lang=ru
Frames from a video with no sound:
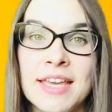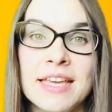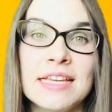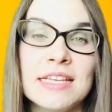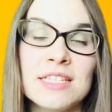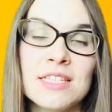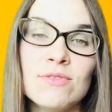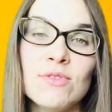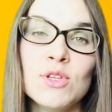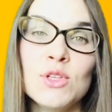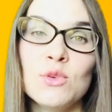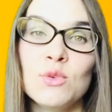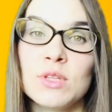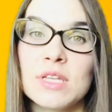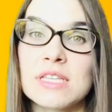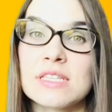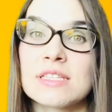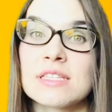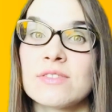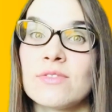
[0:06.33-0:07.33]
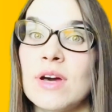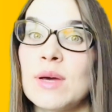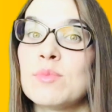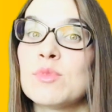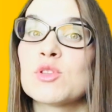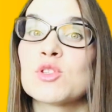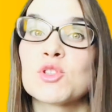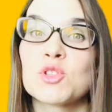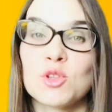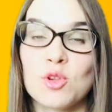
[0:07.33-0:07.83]
И сегодня у нас с
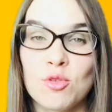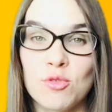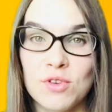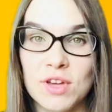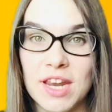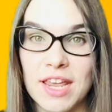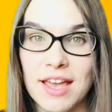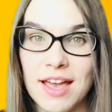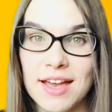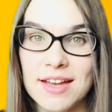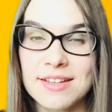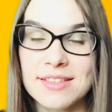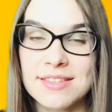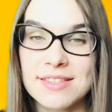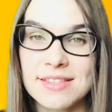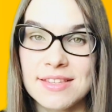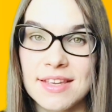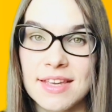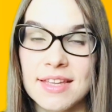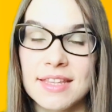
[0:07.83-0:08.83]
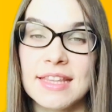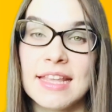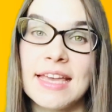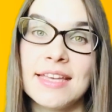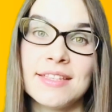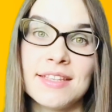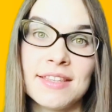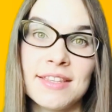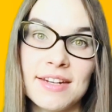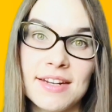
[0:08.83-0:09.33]
вами снова реакция. На
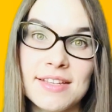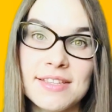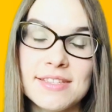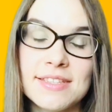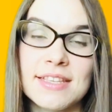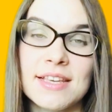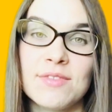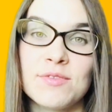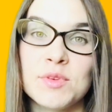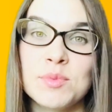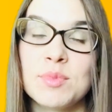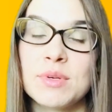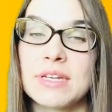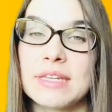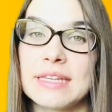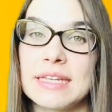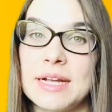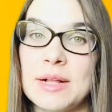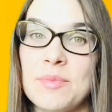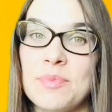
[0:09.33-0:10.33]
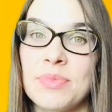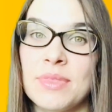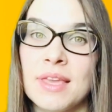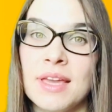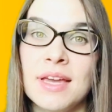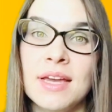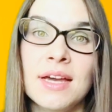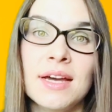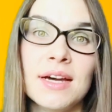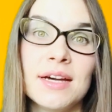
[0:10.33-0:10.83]
этот раз я выбрала
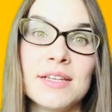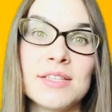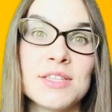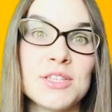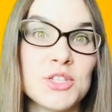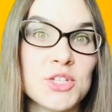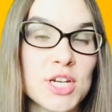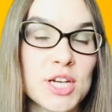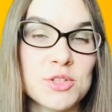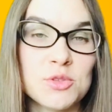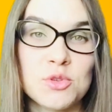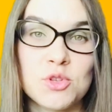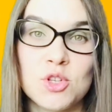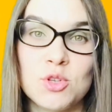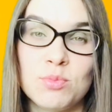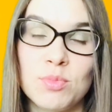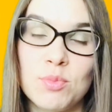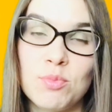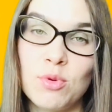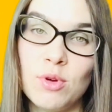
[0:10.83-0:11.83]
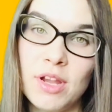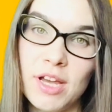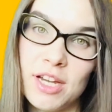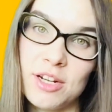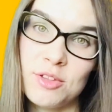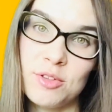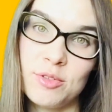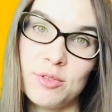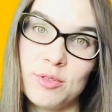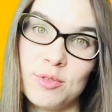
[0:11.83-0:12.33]
э, сейчас очень популярную